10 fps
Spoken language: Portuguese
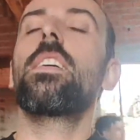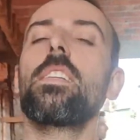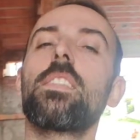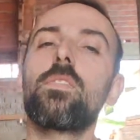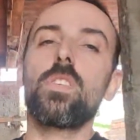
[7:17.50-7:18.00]
E
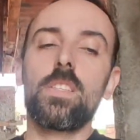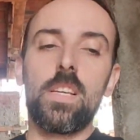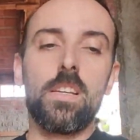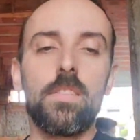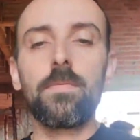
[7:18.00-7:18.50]
se
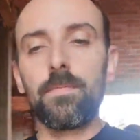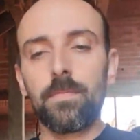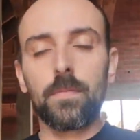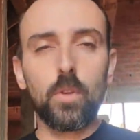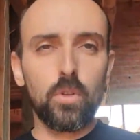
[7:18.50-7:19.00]
você
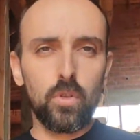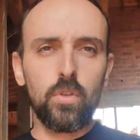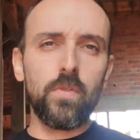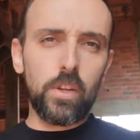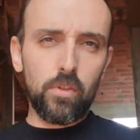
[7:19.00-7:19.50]
gostou
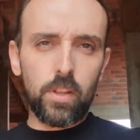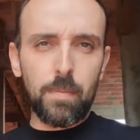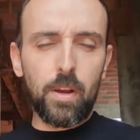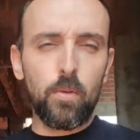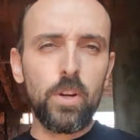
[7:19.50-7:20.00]
do vídeo,
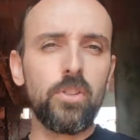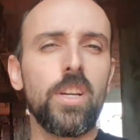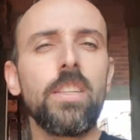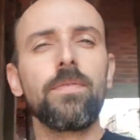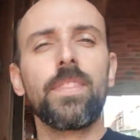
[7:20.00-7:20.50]
também curte
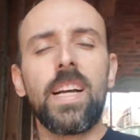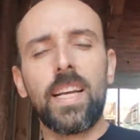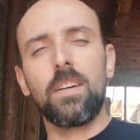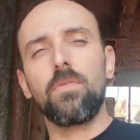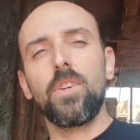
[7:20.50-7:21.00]
aí, dá
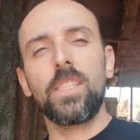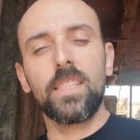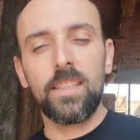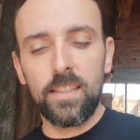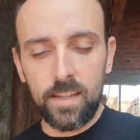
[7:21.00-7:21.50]
aquela
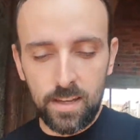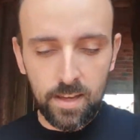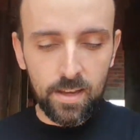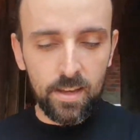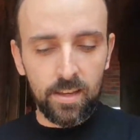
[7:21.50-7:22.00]
força
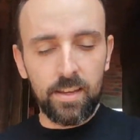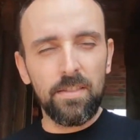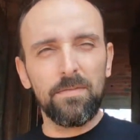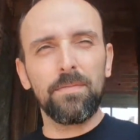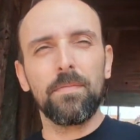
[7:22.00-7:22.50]
e
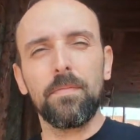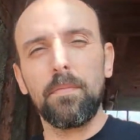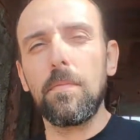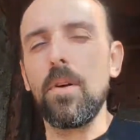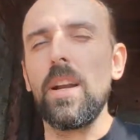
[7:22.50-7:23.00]

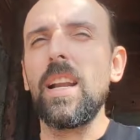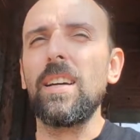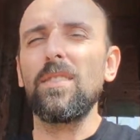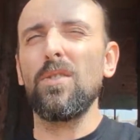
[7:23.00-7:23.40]
bora lá.